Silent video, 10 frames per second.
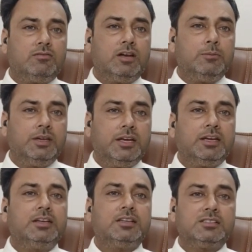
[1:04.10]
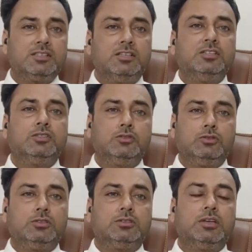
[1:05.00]
वन में रहेंगे ट्रस्टेड
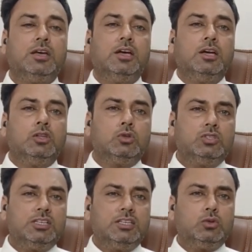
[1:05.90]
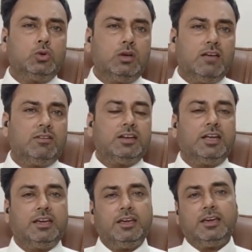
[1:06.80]
इंस्टीट्यूशंस तो ये दो लेवल
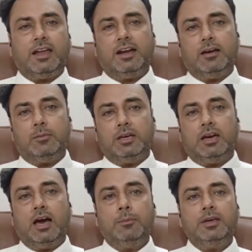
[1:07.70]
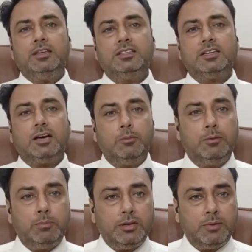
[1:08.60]
रहेंगे कैनेडा में अभी ये कब
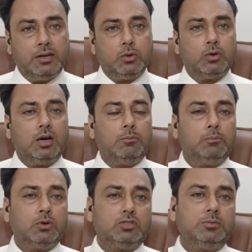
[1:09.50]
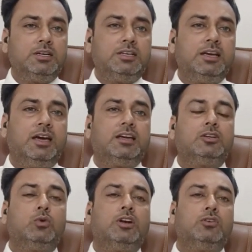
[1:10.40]
इम्प्लीमेंट होगा पॉसिबिलिटी है कि
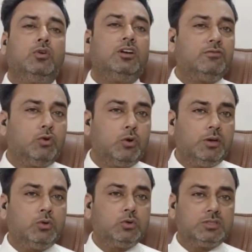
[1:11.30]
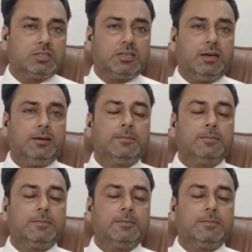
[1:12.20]
2024 में हो सकता है